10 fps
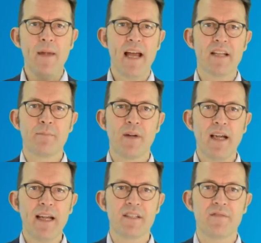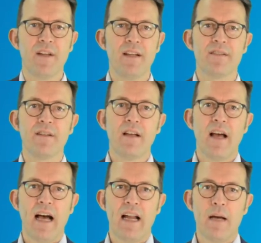MES, Berichtswesen,
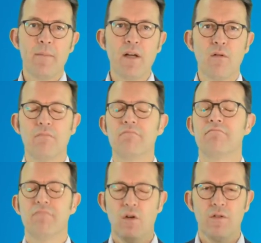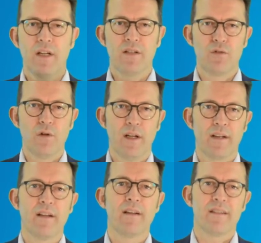Alarmierung und
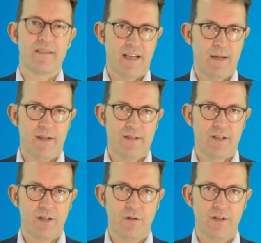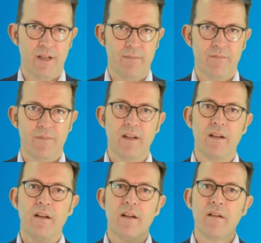natürlich Cybersecurity.
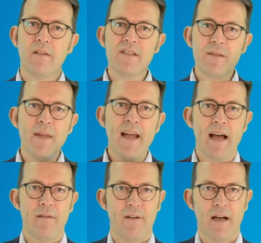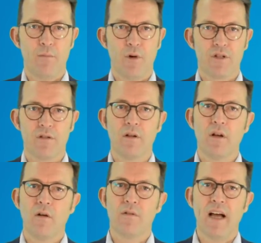Wenn Sie mehr erfahren möchten
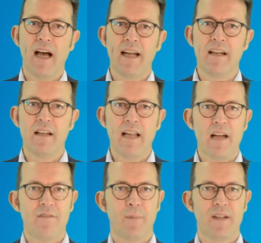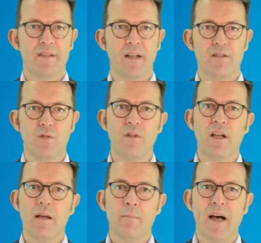und eine Live-Präsentation
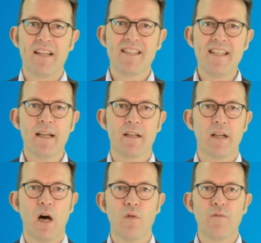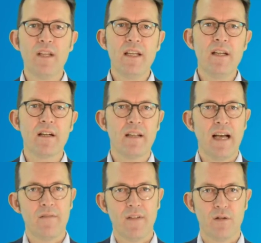basierend auf Ihren
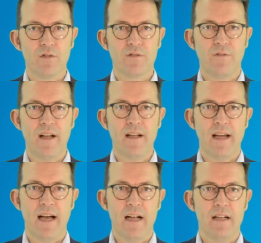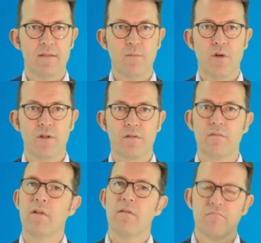Anwendungsfällen erhalten
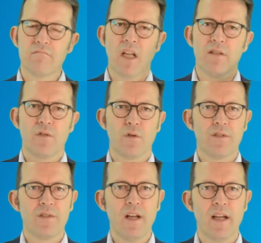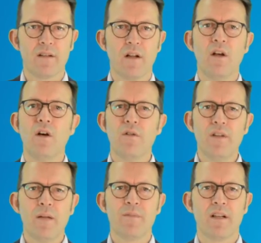möchten, dann zögern Sie nicht und
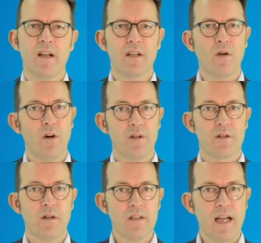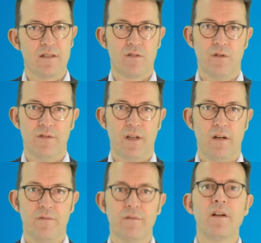nehmen Sie gleich heute Kontakt zu uns
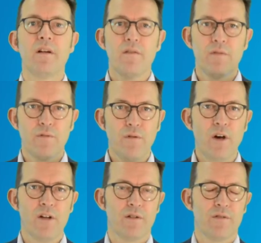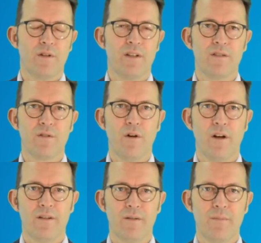auf. Wir freuen uns, von Ihnen zu
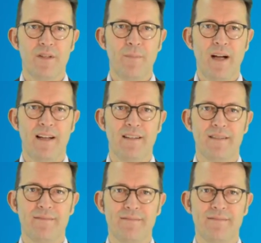hören. Bis bald.